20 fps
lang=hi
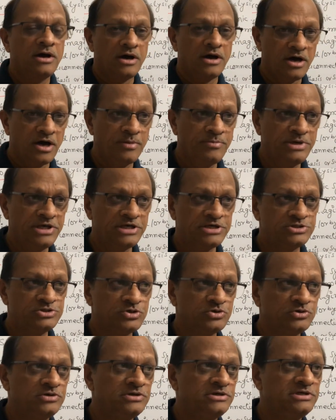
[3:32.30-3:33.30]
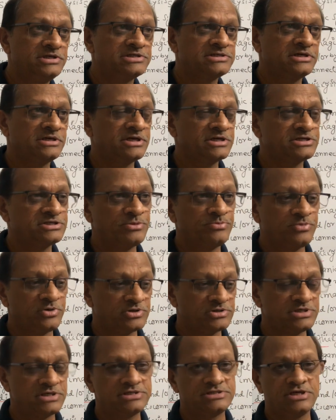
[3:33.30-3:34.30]
अब ये जो डिस्कनेक्शन
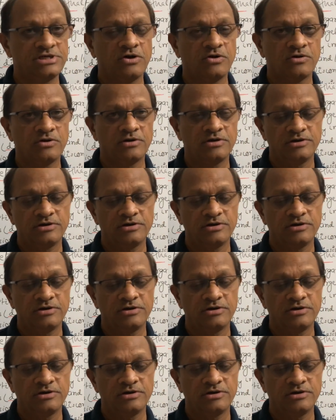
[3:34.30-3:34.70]
प्रोसेस या